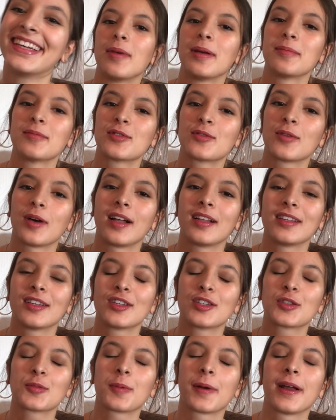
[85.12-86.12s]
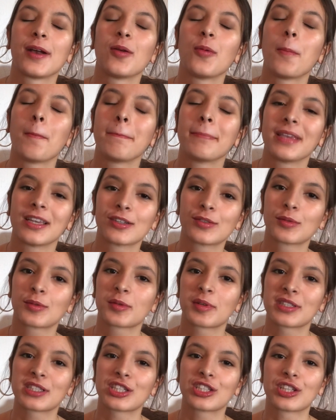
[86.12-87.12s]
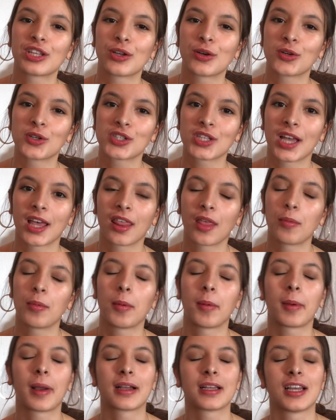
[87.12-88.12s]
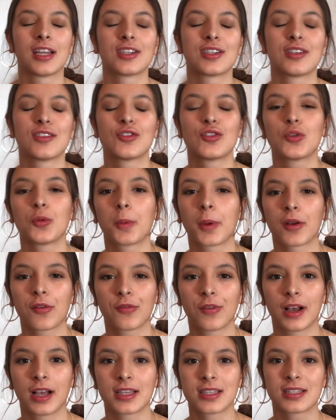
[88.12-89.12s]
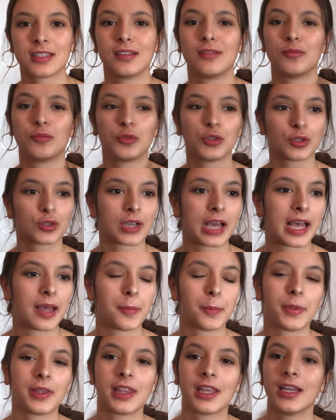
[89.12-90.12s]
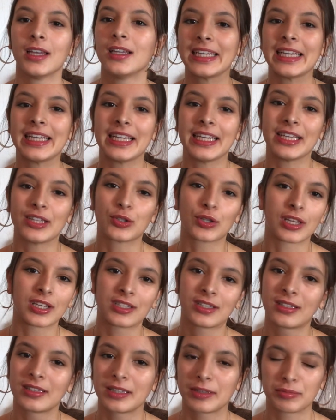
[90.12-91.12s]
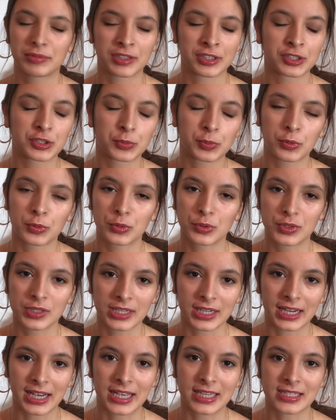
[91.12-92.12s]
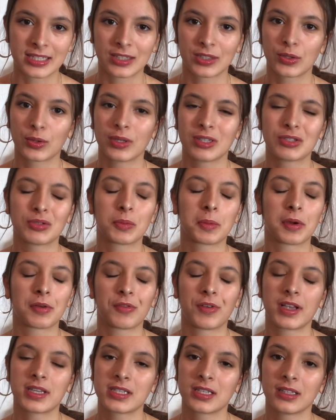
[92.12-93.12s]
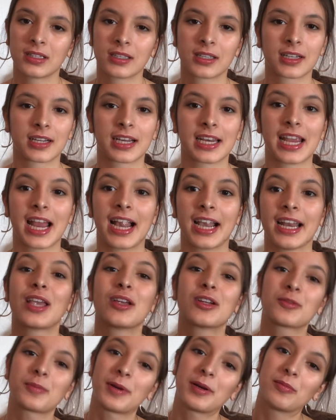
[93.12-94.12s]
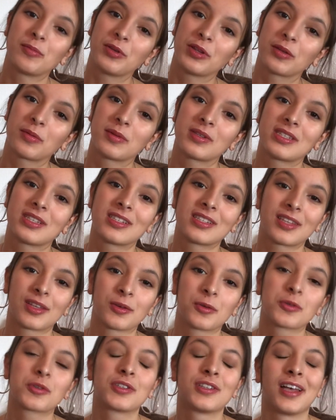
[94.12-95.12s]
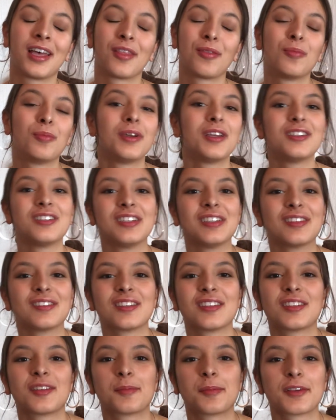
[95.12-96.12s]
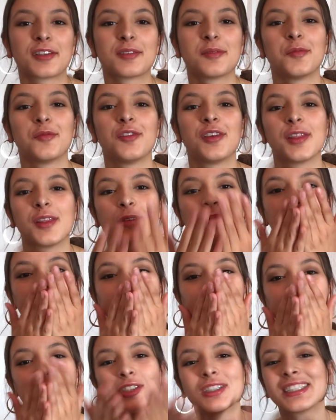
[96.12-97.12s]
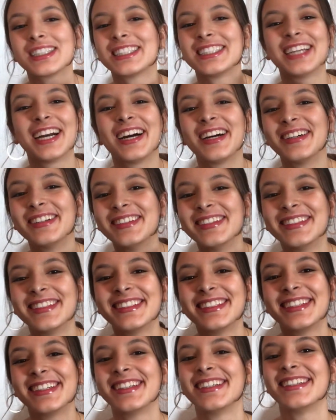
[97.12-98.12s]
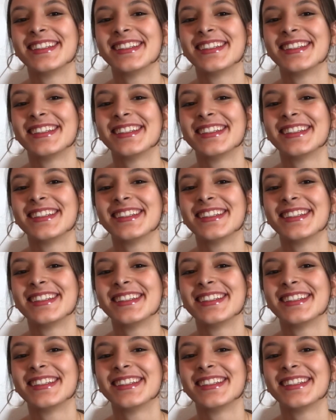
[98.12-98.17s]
Bem pessoal, eu espero mesmo que vocês tenham gostado. É uma maquilhagem super fácil, muito rápida e toda a gente deve ter estes produtos em casa, então é super fácil de recriar. E eu espero muito que vocês tenham gostado. Beijinhos e até o próximo vídeo. Tchau!